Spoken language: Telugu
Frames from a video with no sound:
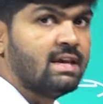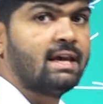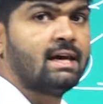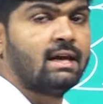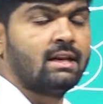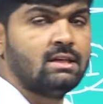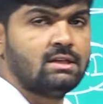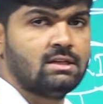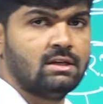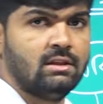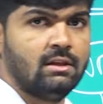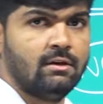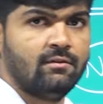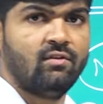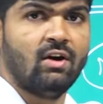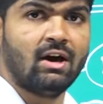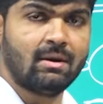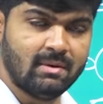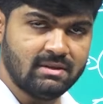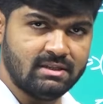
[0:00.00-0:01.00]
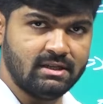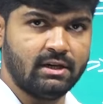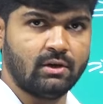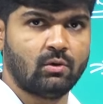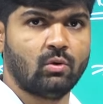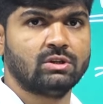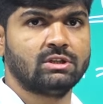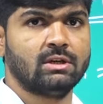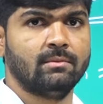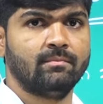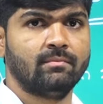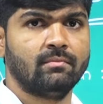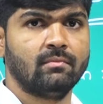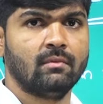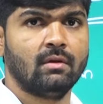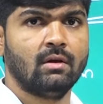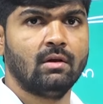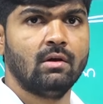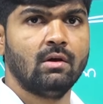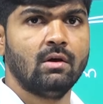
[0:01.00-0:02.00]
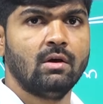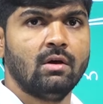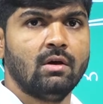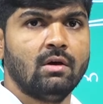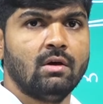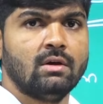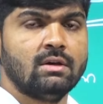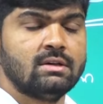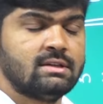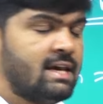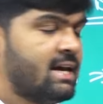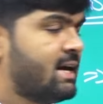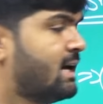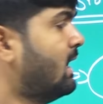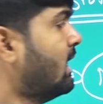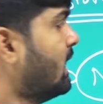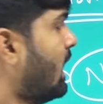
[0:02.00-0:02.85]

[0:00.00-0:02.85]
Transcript: సేకరించింది ఫార్మాసిటీ కోసం సేకర